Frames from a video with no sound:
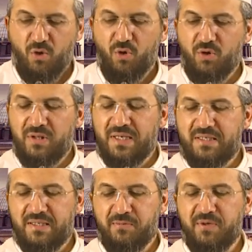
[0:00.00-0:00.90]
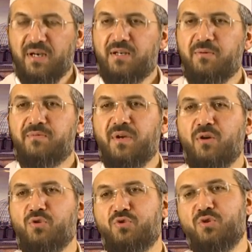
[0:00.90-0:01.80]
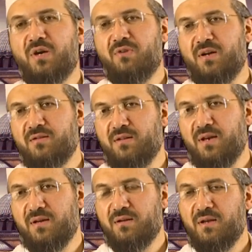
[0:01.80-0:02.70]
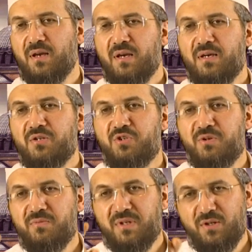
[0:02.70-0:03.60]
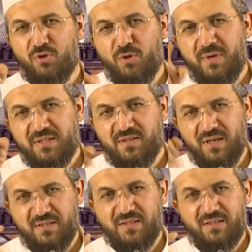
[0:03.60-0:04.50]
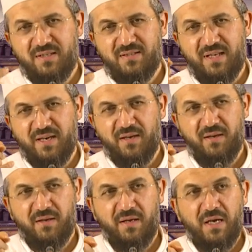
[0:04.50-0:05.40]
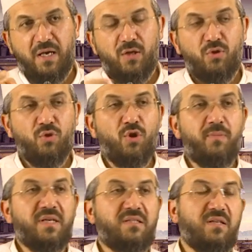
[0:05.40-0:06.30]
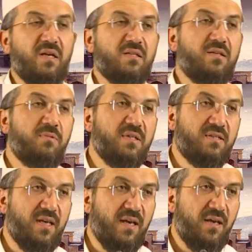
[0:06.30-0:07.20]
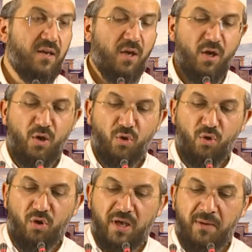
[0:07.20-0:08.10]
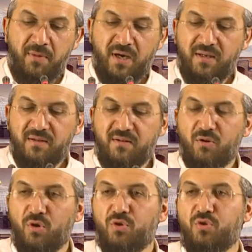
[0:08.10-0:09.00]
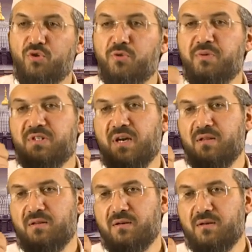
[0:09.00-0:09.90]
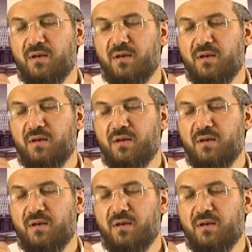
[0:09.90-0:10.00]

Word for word: O nesli bırakıp da huzura vardılar. Şimdi nöbet sırası sizde. Nöbet sırası bizde. O emaneti, o yükü biz aldık.